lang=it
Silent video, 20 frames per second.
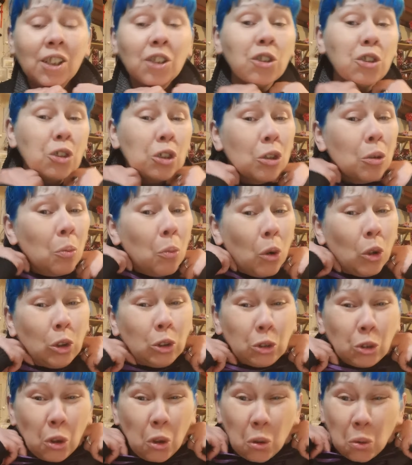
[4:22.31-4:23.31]
Sono
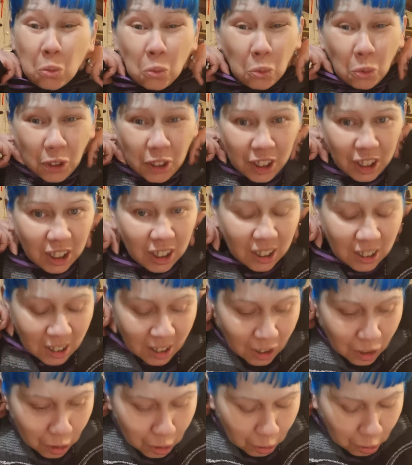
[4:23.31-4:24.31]
molto rudi,
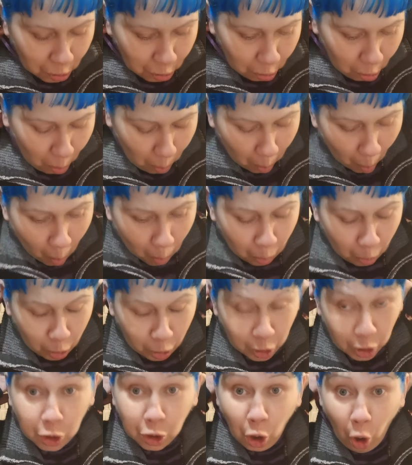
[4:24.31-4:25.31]
sono
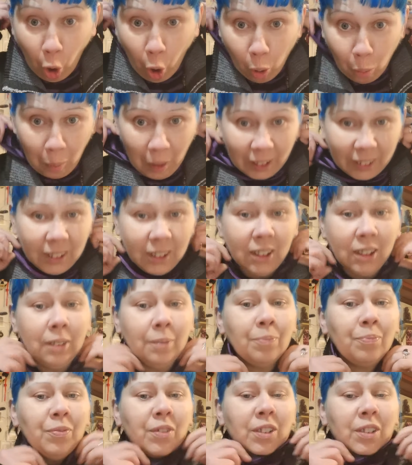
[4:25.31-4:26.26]
popoli nomadi,